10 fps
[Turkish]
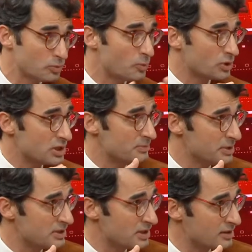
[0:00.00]
o
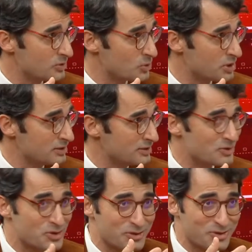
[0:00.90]
kelimenin kendi kökenine de
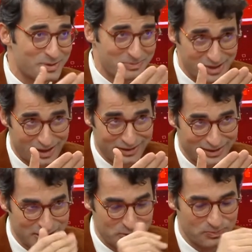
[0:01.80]
çalıştım. Sen
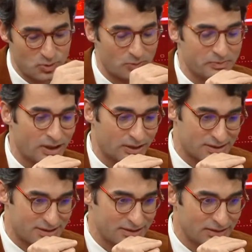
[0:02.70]
dile çok
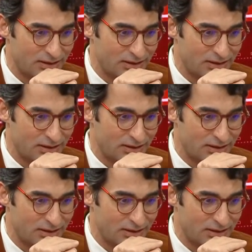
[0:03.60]
meraklısın.